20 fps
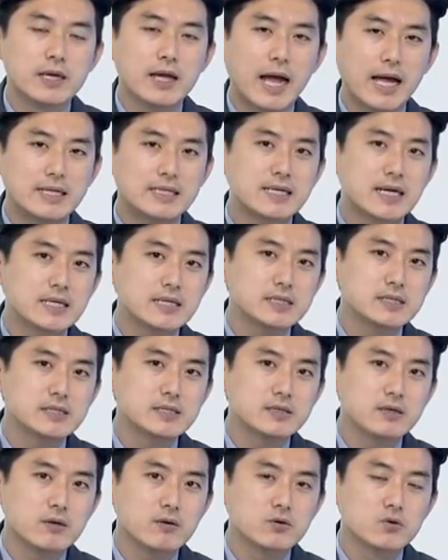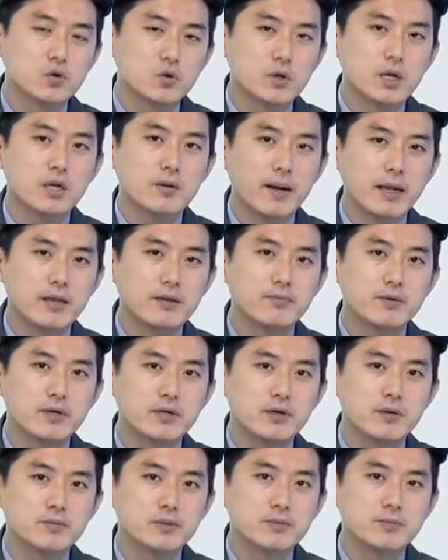아직까지는 썩 좋다고 말씀드릴
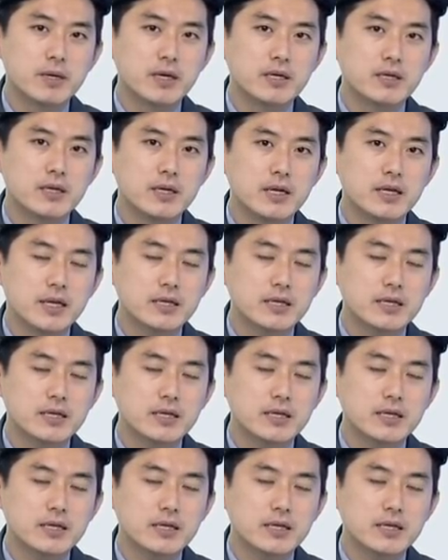수는 없지만 음.